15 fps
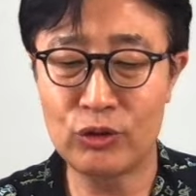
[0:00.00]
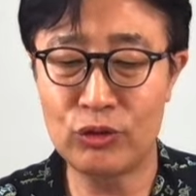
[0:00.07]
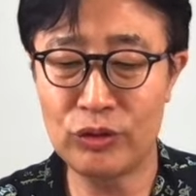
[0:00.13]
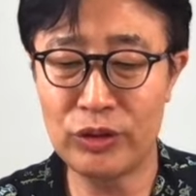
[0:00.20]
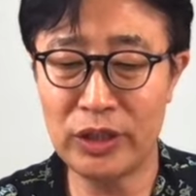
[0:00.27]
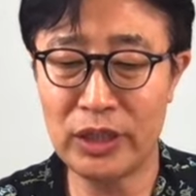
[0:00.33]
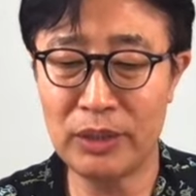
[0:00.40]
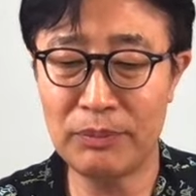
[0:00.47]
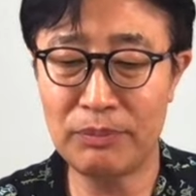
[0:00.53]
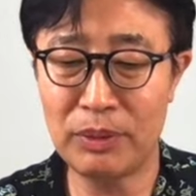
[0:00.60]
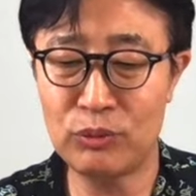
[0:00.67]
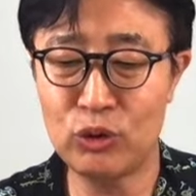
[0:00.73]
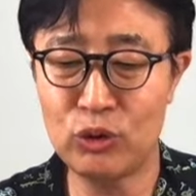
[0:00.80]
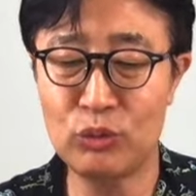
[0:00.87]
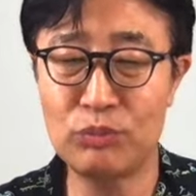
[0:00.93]

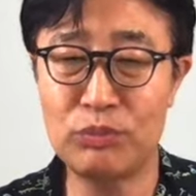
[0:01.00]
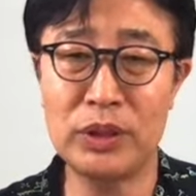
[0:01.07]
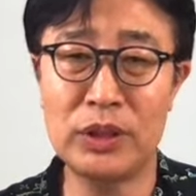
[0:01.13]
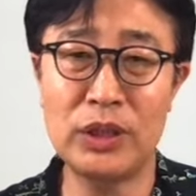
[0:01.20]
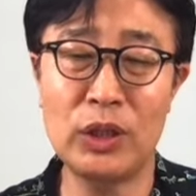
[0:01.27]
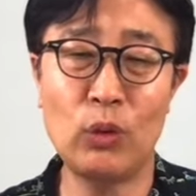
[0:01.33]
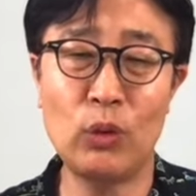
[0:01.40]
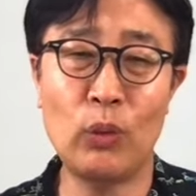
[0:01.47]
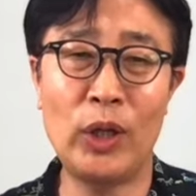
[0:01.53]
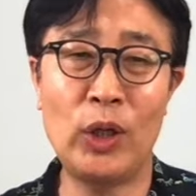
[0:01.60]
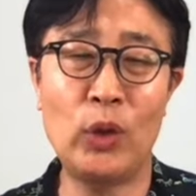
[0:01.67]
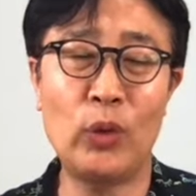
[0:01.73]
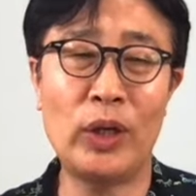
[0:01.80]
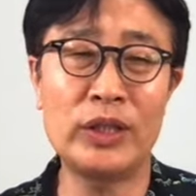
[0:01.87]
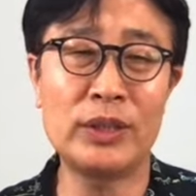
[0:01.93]
중대재해법 준비를
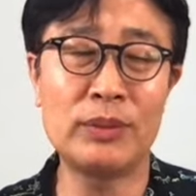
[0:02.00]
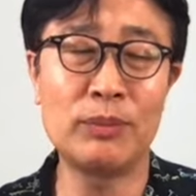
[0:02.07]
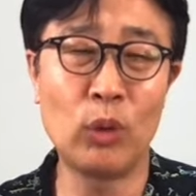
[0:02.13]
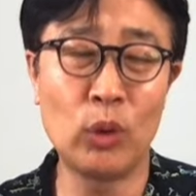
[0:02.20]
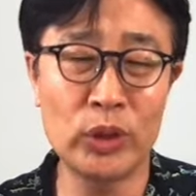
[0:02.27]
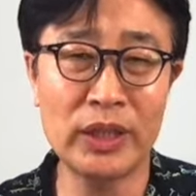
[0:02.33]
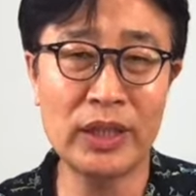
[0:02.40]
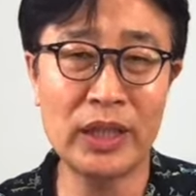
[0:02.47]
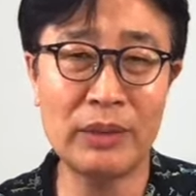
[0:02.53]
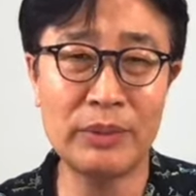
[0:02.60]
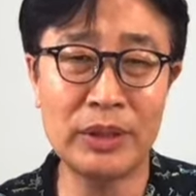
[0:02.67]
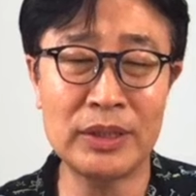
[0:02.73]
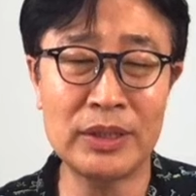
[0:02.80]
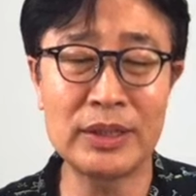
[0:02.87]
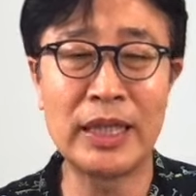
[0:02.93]
완료하지
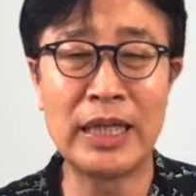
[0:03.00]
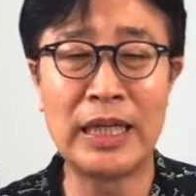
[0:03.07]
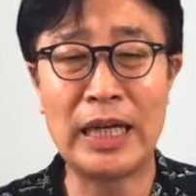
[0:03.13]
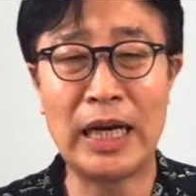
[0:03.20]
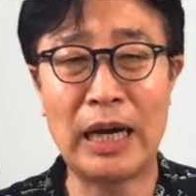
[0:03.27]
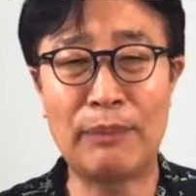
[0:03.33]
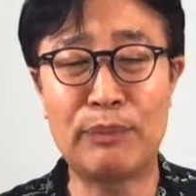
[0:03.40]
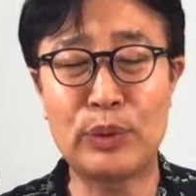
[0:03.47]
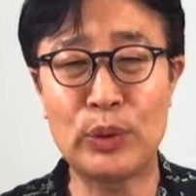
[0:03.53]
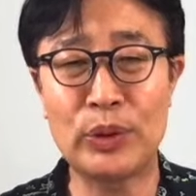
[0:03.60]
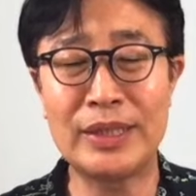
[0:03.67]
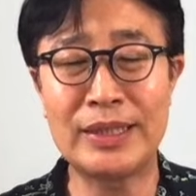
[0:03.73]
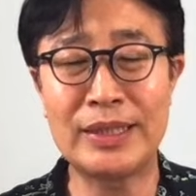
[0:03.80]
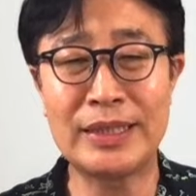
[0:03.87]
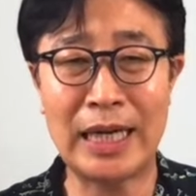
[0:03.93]
못했다면은 앞으로
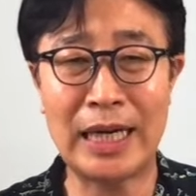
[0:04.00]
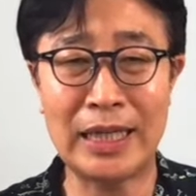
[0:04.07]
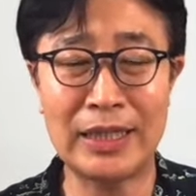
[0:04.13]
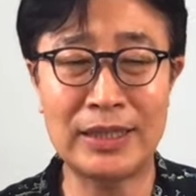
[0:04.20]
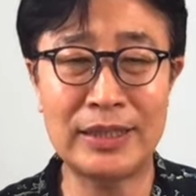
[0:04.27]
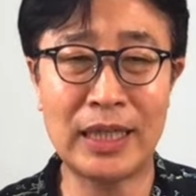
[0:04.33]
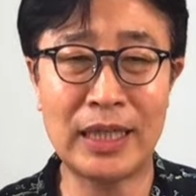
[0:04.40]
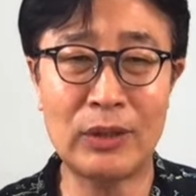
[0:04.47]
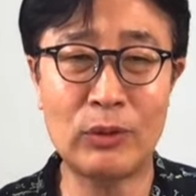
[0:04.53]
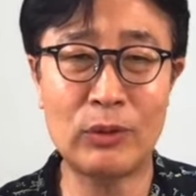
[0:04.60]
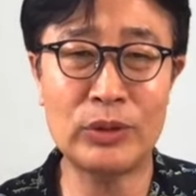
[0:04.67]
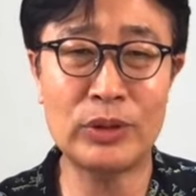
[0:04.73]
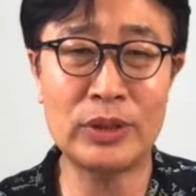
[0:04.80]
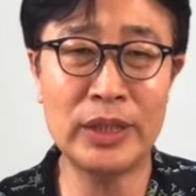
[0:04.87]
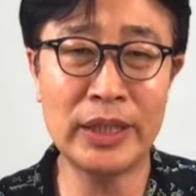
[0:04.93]
이런 사건
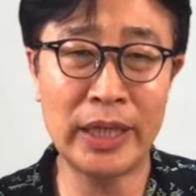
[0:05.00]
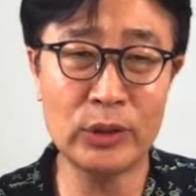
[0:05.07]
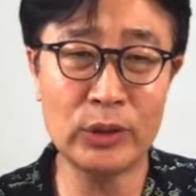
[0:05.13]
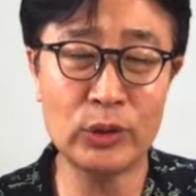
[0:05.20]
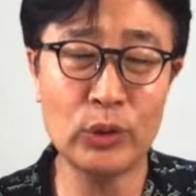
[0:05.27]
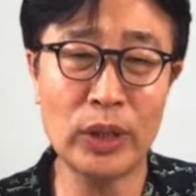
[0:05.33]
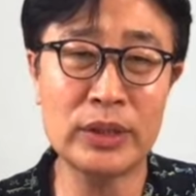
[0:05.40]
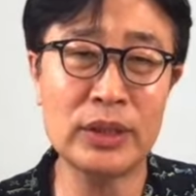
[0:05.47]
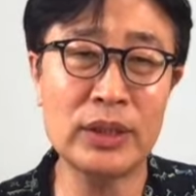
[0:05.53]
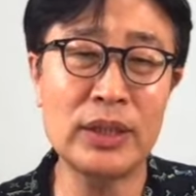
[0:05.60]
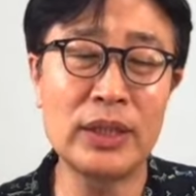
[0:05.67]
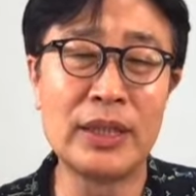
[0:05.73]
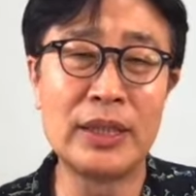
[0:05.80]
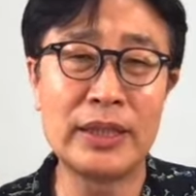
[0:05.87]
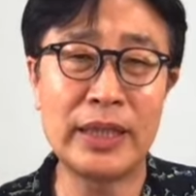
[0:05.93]
사고들이
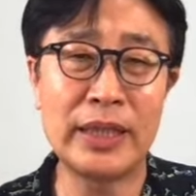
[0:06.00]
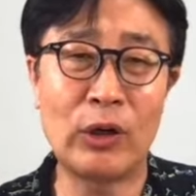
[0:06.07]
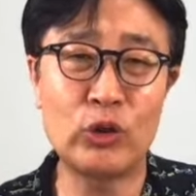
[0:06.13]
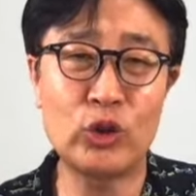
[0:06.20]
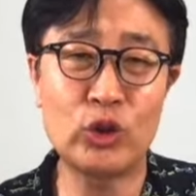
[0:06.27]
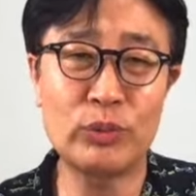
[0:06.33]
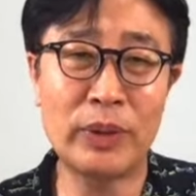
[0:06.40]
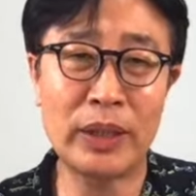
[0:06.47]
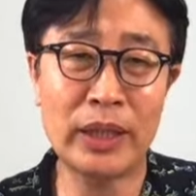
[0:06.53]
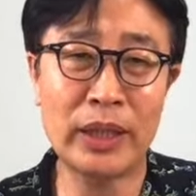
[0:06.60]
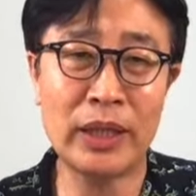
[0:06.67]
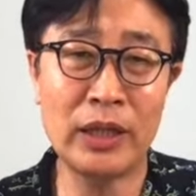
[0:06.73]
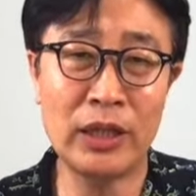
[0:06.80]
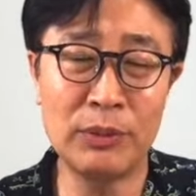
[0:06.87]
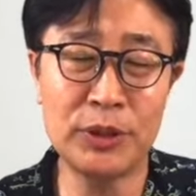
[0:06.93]
계속해서 나올
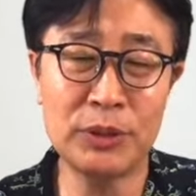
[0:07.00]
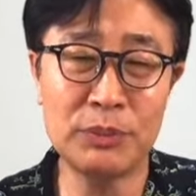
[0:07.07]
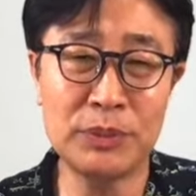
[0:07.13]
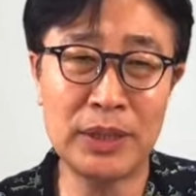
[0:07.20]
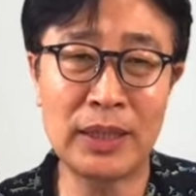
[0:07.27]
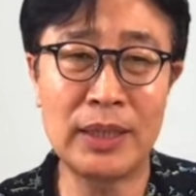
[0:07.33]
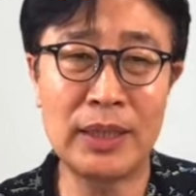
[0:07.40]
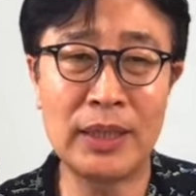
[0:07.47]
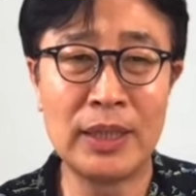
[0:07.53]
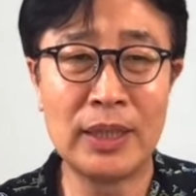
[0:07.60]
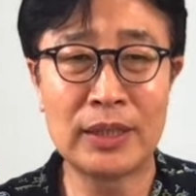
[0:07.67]
수밖에 없습니다.